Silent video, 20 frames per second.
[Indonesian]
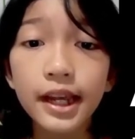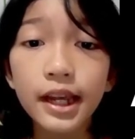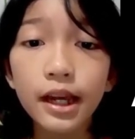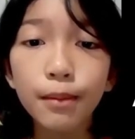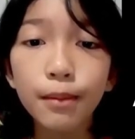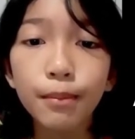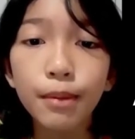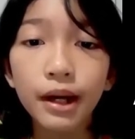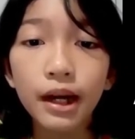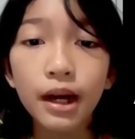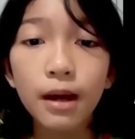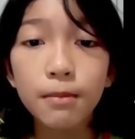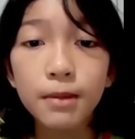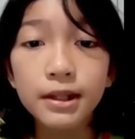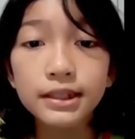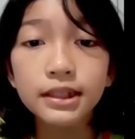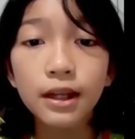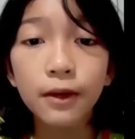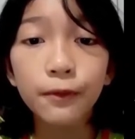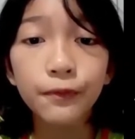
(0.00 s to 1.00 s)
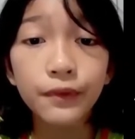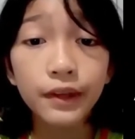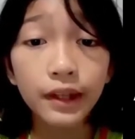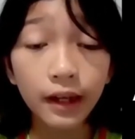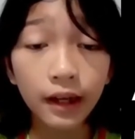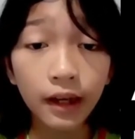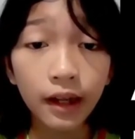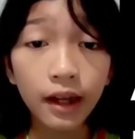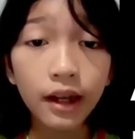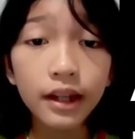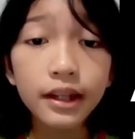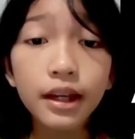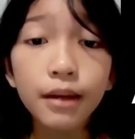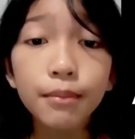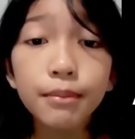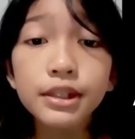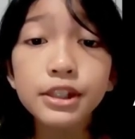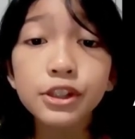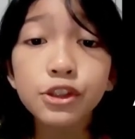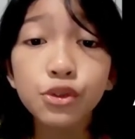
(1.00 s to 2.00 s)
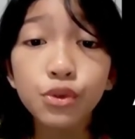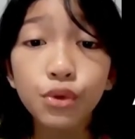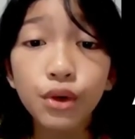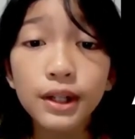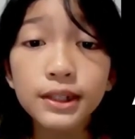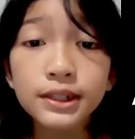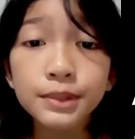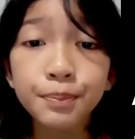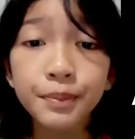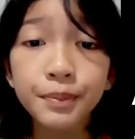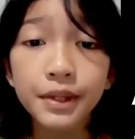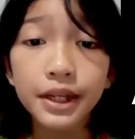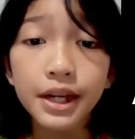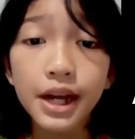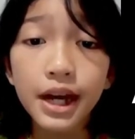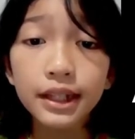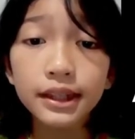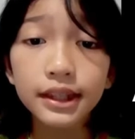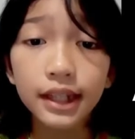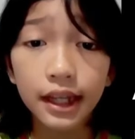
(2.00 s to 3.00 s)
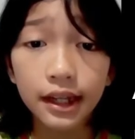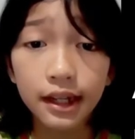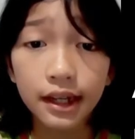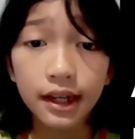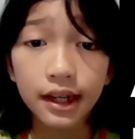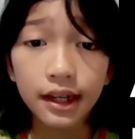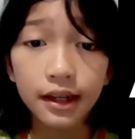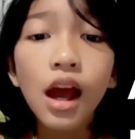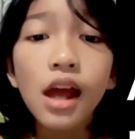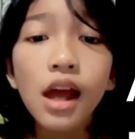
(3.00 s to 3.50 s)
yang bernama Safira yang menjual sebidang tanah.